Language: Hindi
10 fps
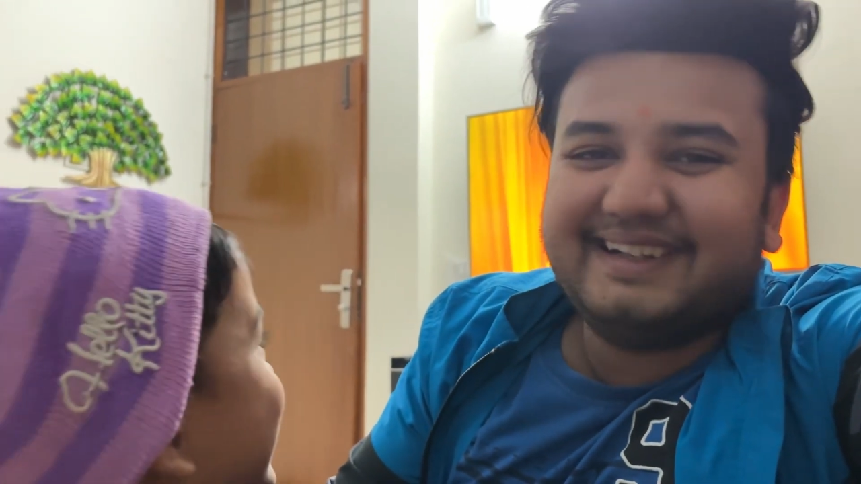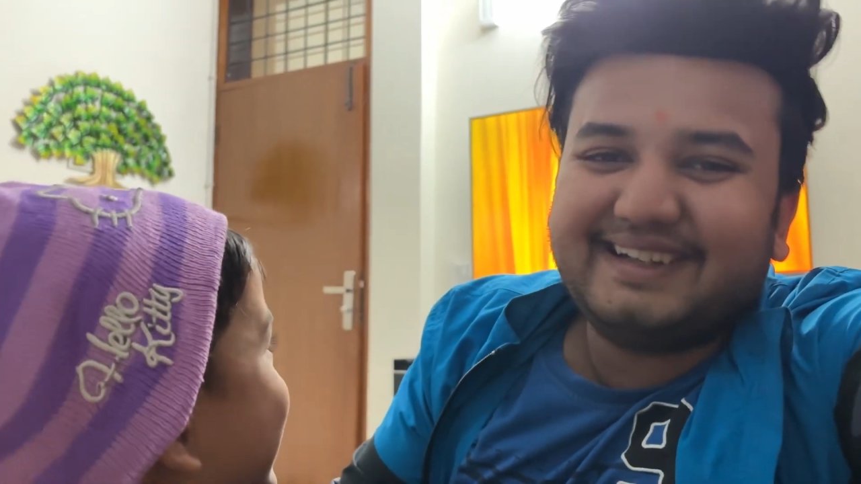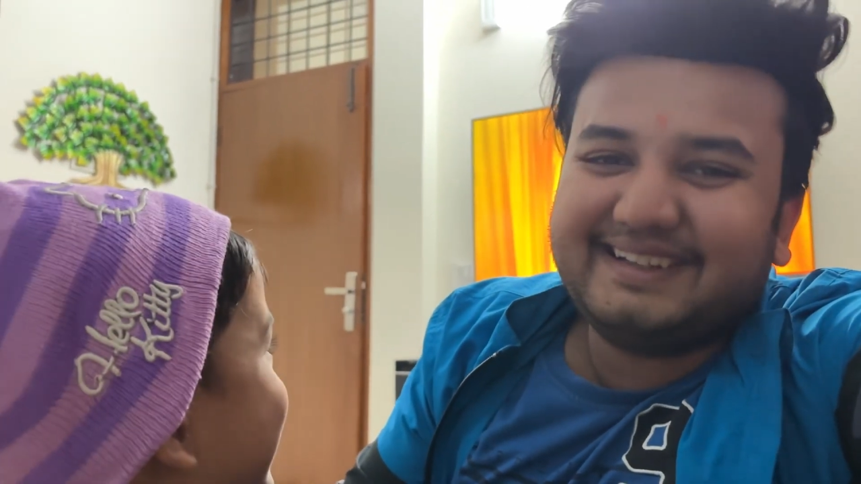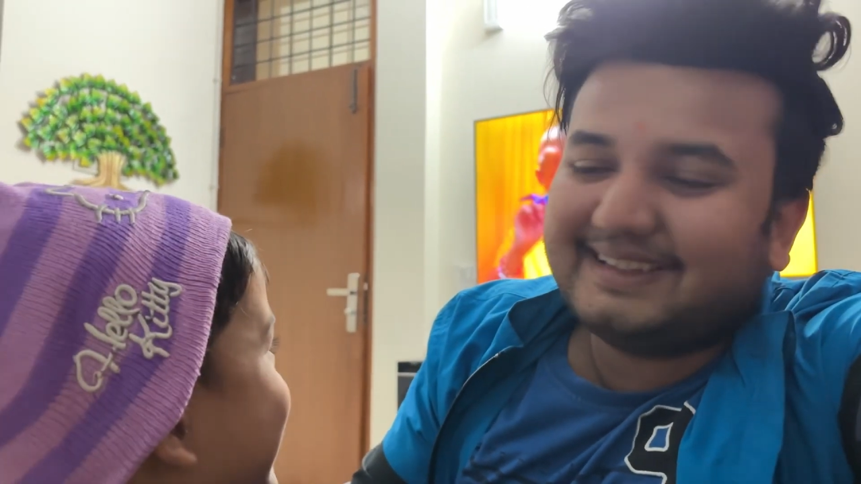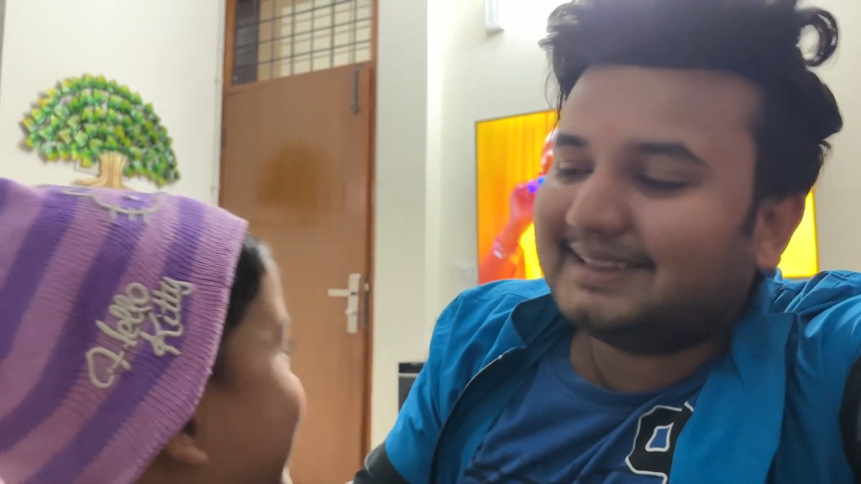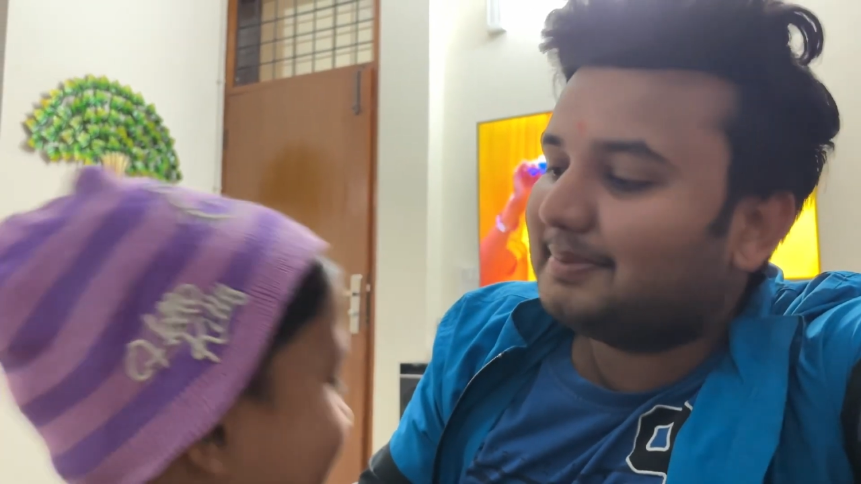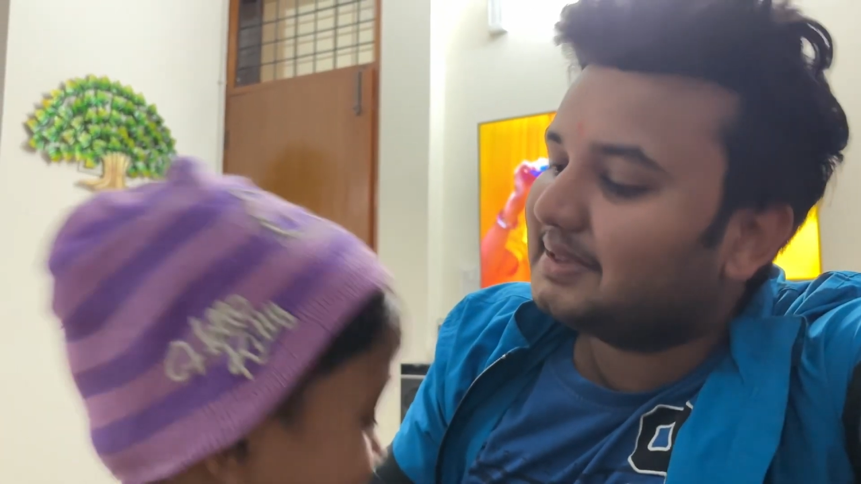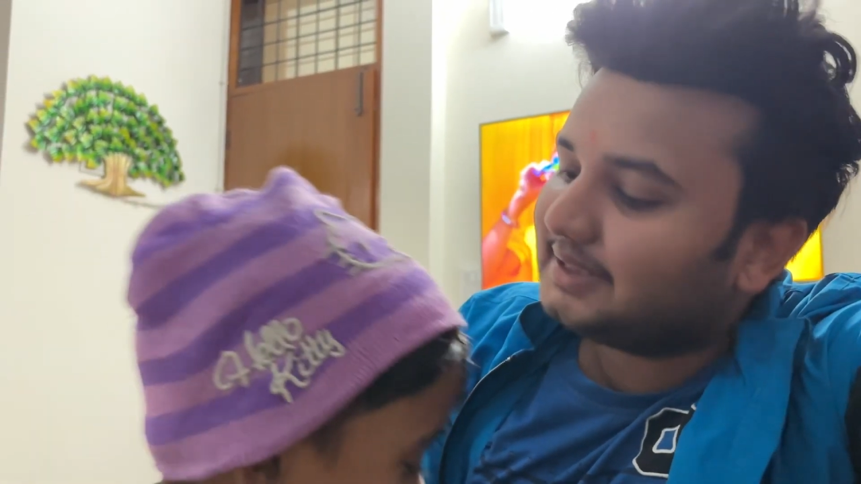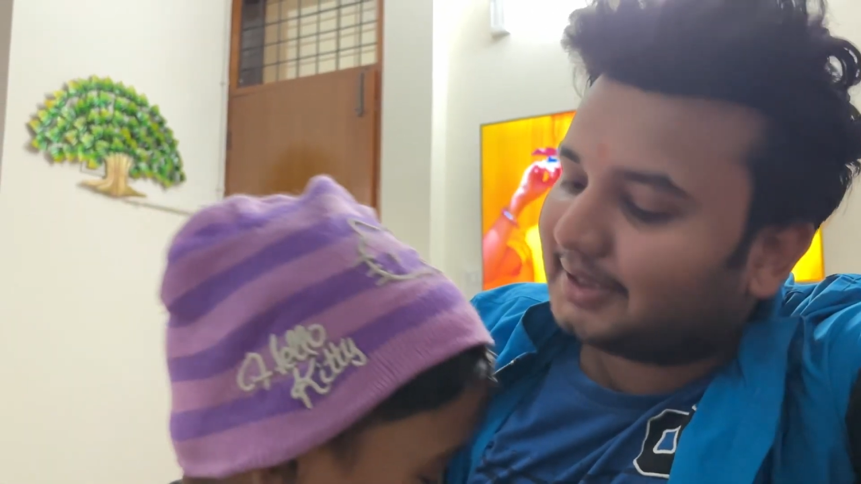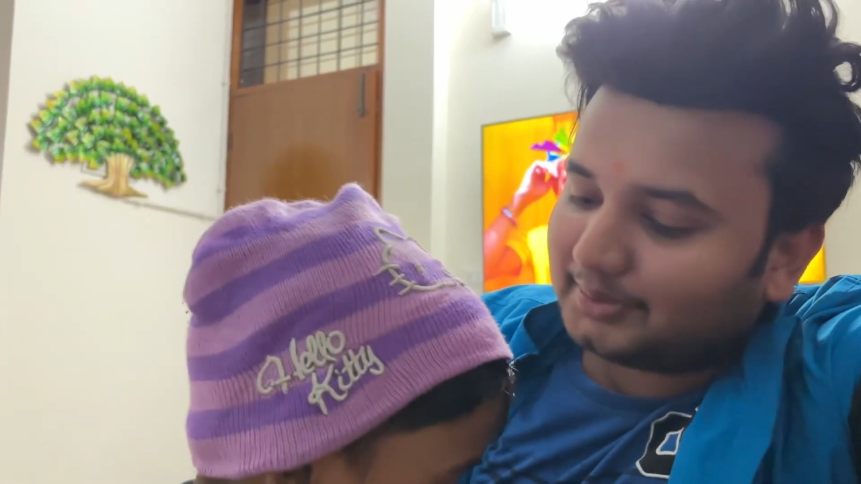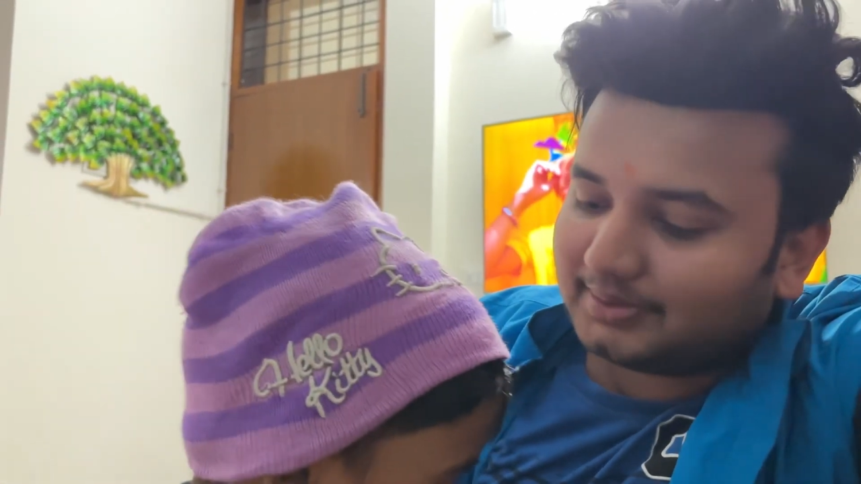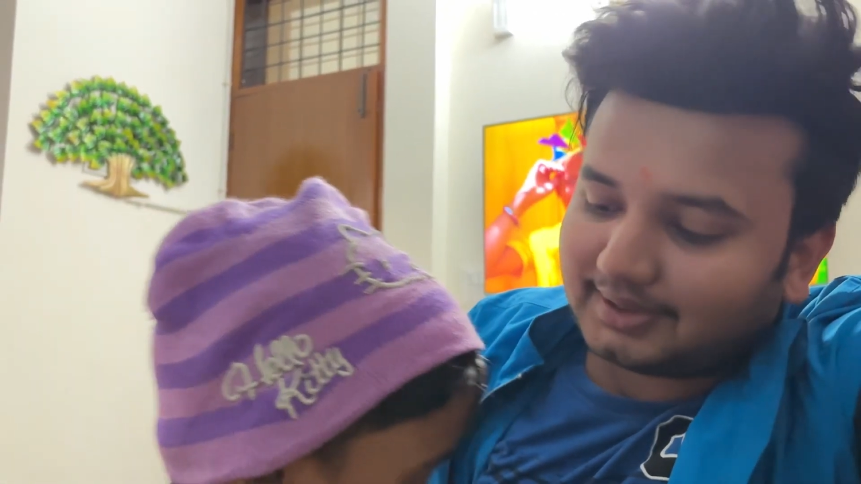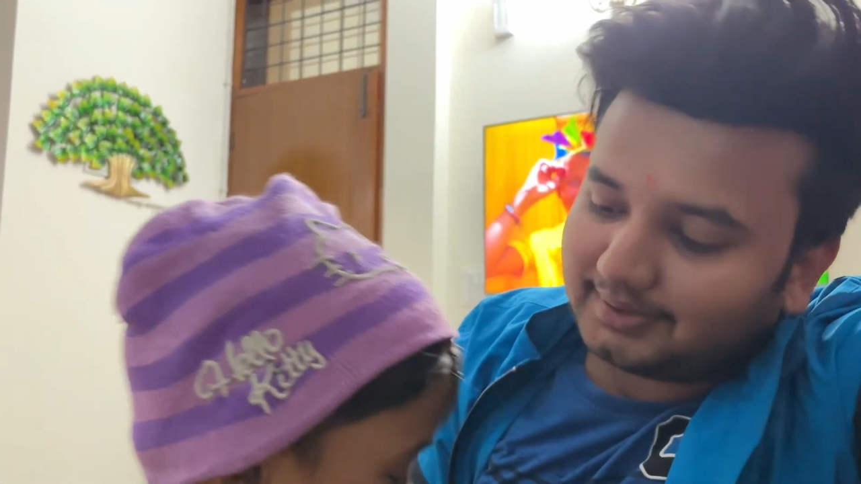नहीं आता मैं सिखा दूंगा